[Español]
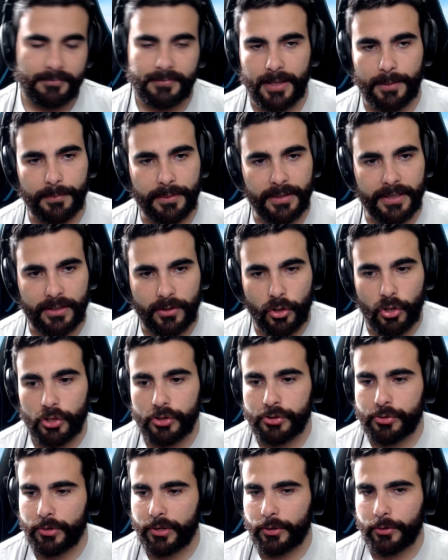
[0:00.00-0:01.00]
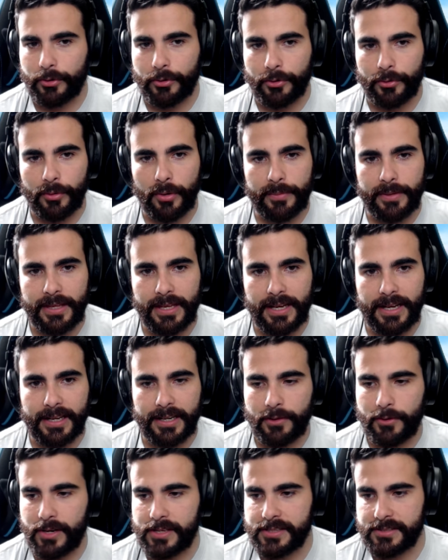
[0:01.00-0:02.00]
también otro error, no había
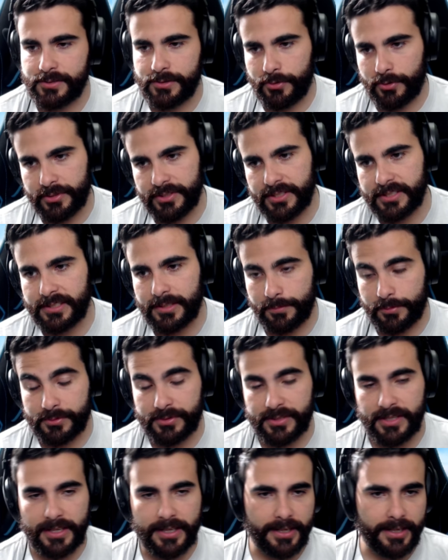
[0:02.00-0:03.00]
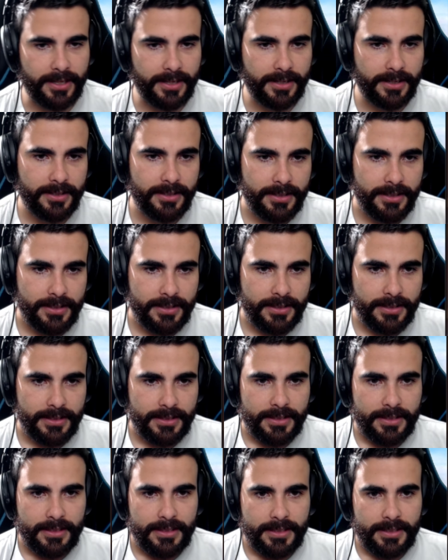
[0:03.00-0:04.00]
agarrado las antorchas y puse a criar.
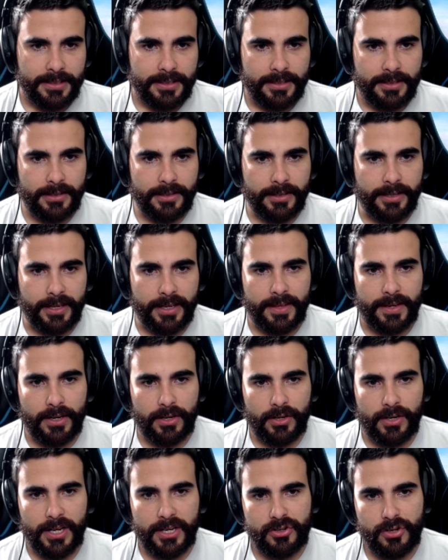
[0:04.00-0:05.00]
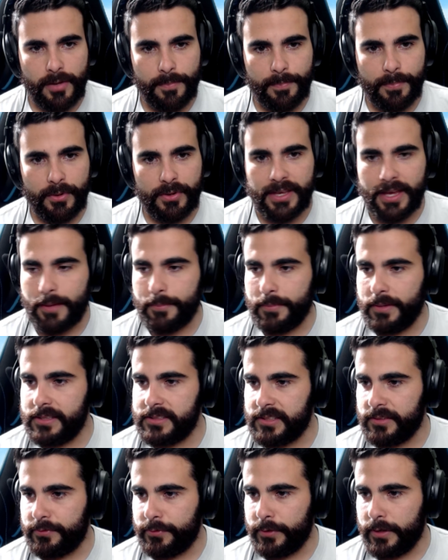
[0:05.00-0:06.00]
Ok, Adriana Shopo, Yamil
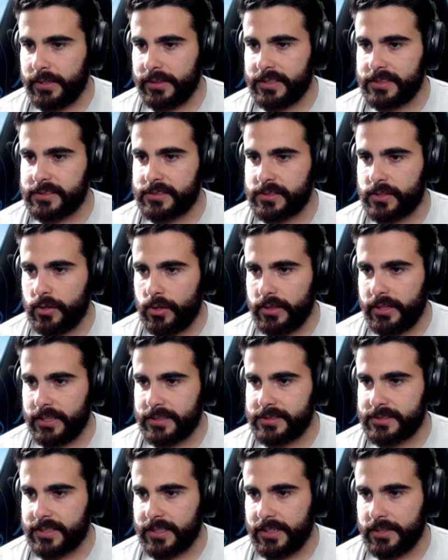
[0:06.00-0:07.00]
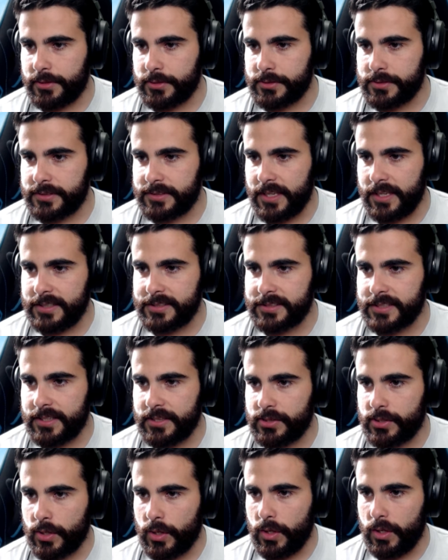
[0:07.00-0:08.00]
Cifuentes, Goldex 506,
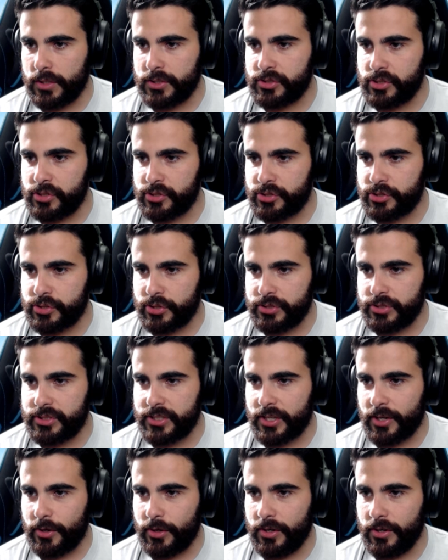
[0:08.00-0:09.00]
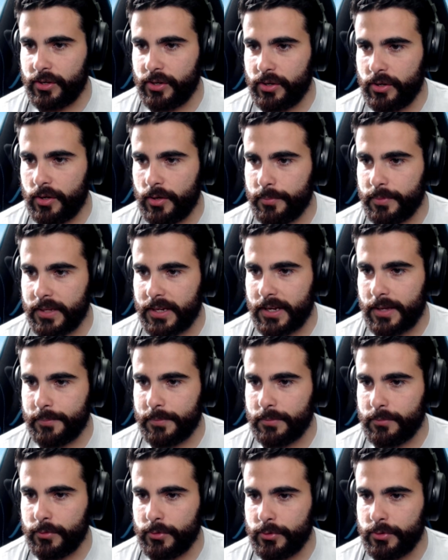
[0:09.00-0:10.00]
Androx, Sean Yegolongo, Mira
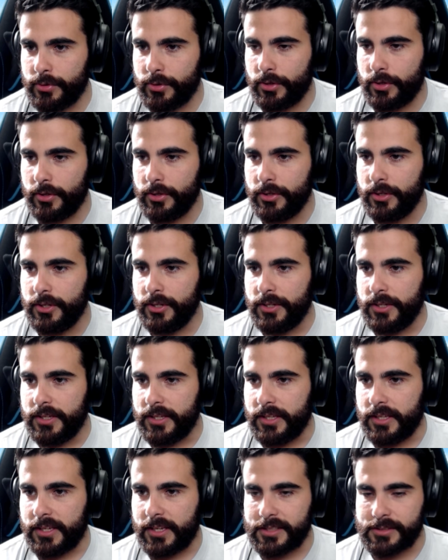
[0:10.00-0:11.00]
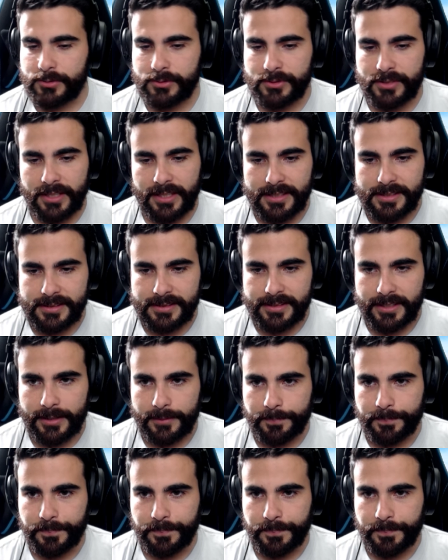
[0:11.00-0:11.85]
Mi Mundo y Jesús XD.